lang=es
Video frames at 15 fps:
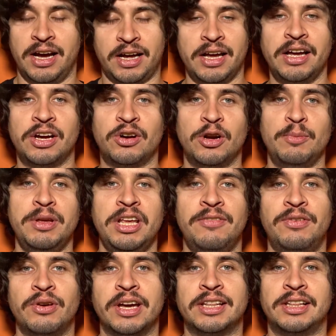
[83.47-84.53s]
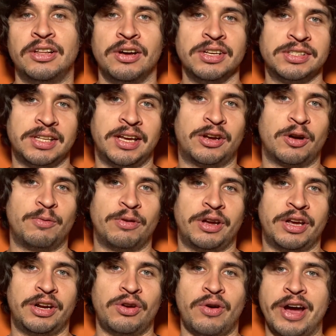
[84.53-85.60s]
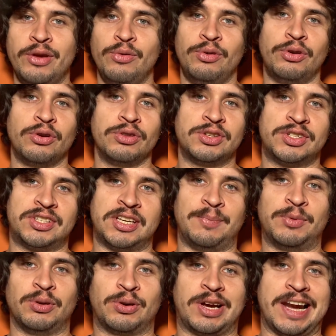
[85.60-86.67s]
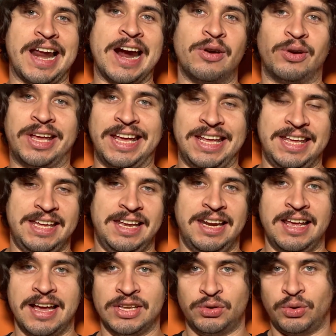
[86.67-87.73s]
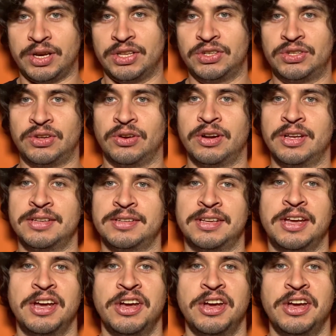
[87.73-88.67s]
Acá en Call Me If You Get Lost es como que no hay un concepto claro que hile a sus canciones,